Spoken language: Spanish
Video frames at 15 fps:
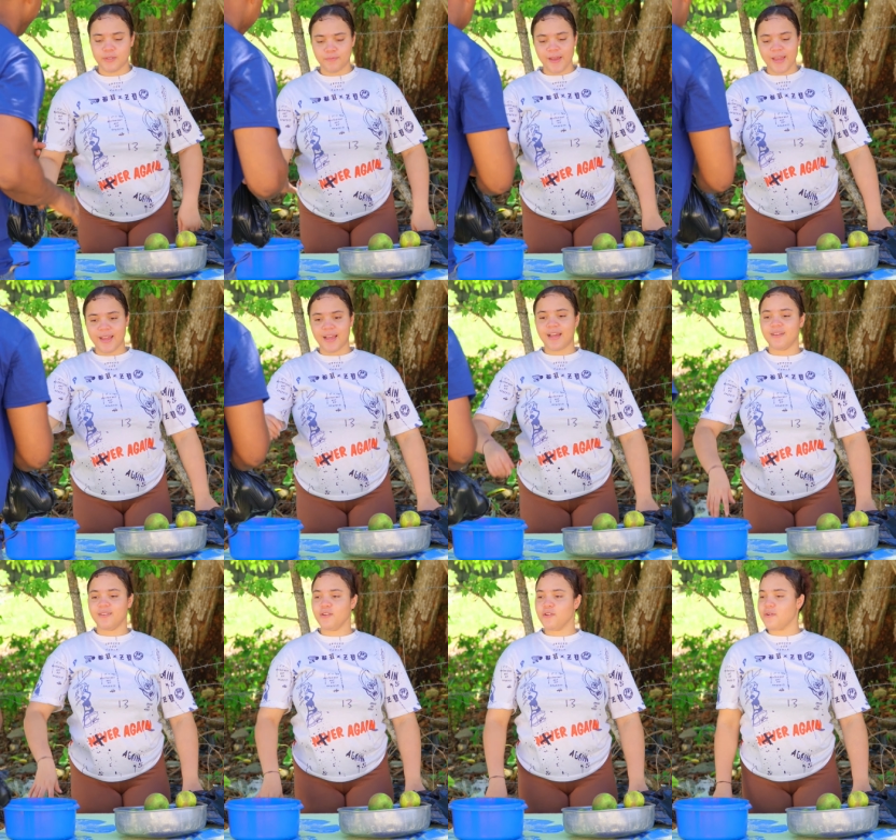Pues
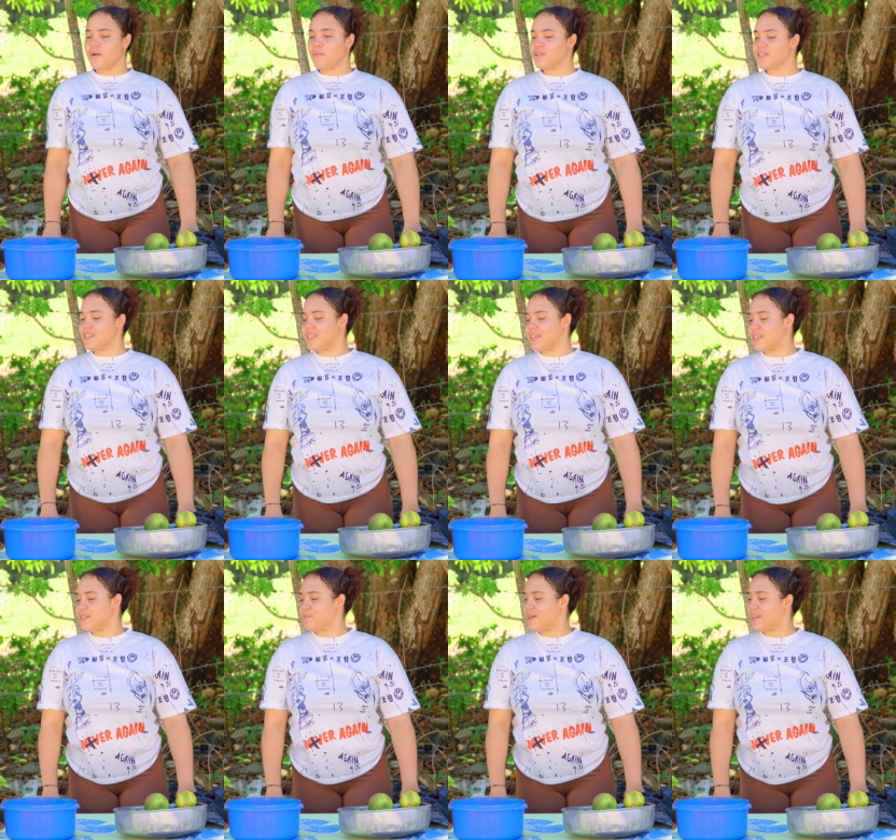venga, lo vamos a
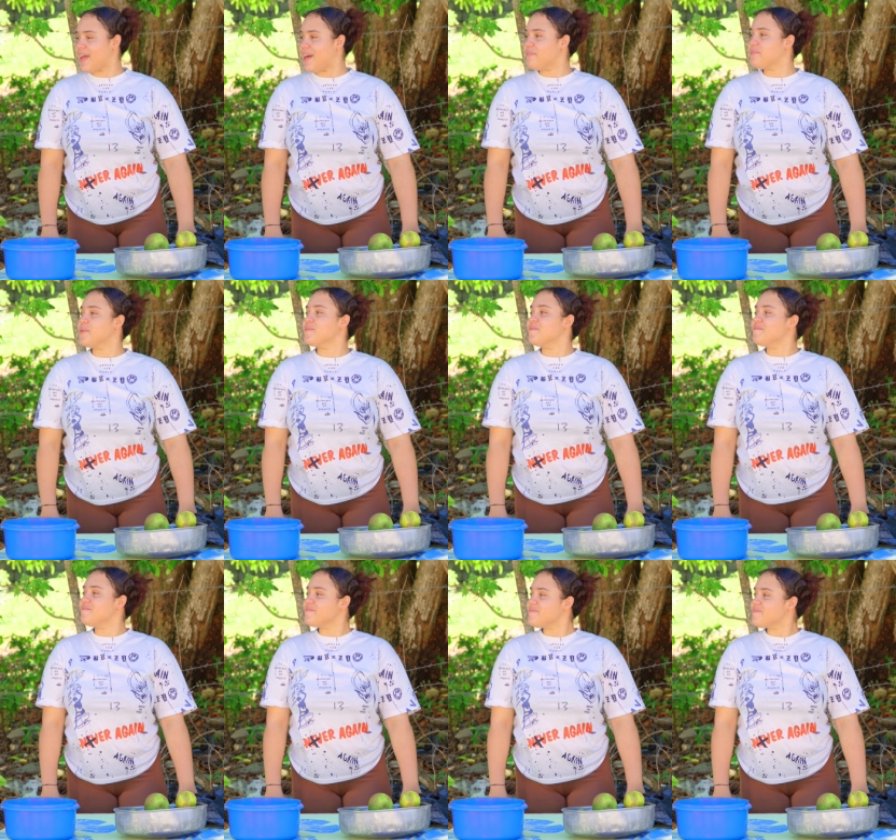estar esperando.
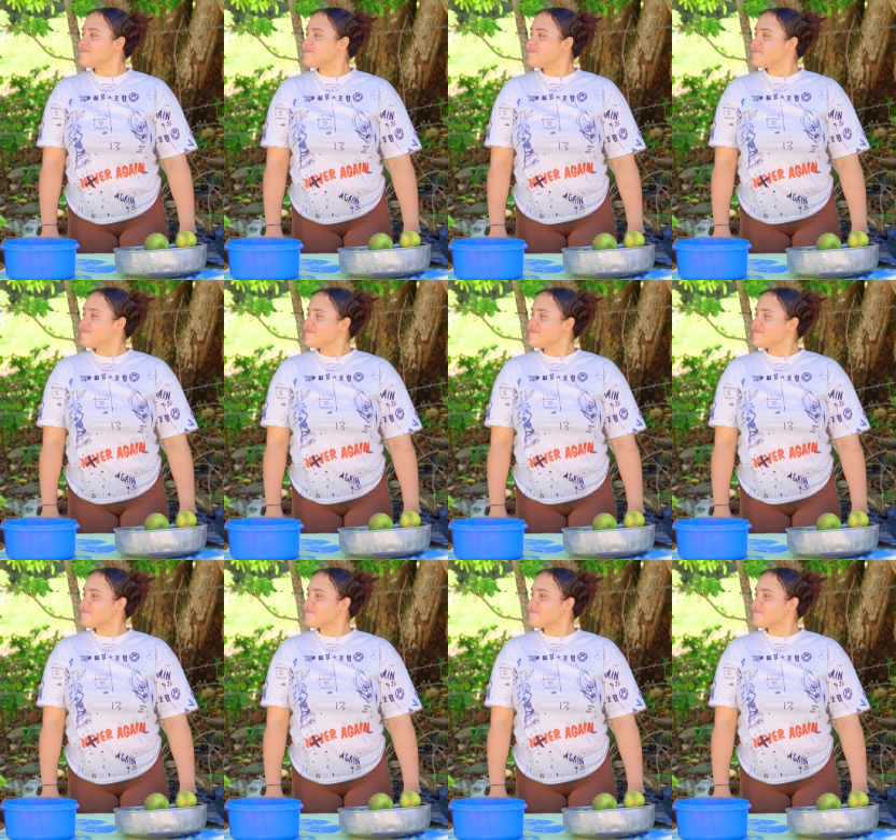Gracias.